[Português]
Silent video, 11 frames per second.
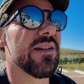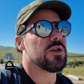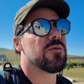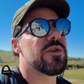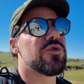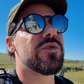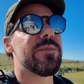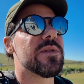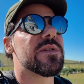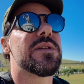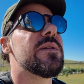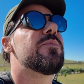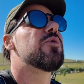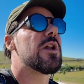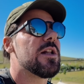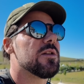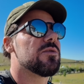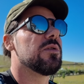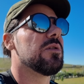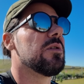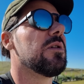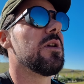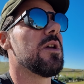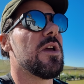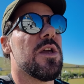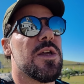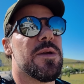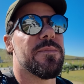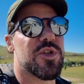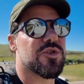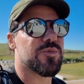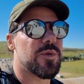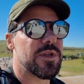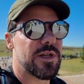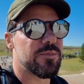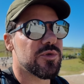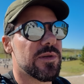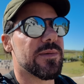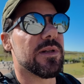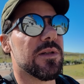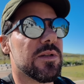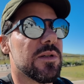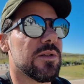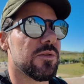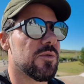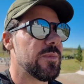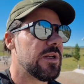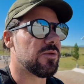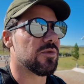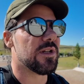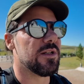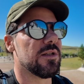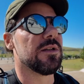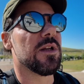Eu vejo os e-mails assim por alto, mas responder é impossível, como é natural.